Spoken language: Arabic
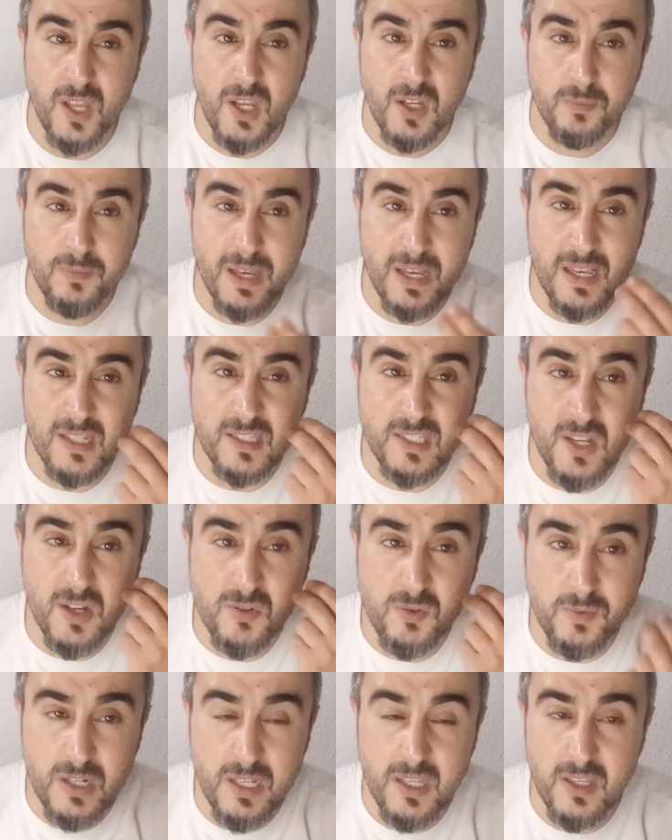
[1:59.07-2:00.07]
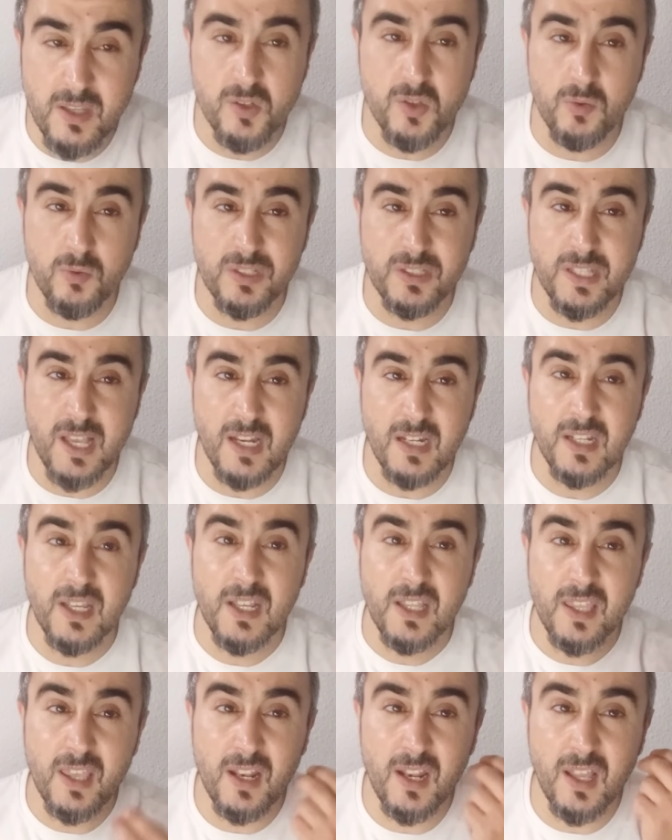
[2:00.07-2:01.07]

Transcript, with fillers: ما كتستافش من الانجليزون ويتال يلا